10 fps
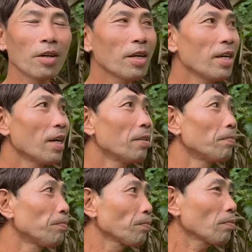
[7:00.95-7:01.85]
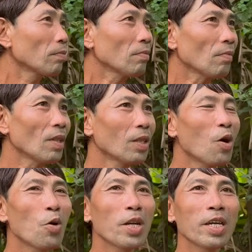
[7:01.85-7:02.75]
nói à,
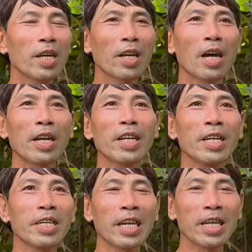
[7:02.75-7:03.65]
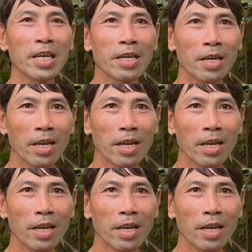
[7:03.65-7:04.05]
thôi đi để yên vậy đi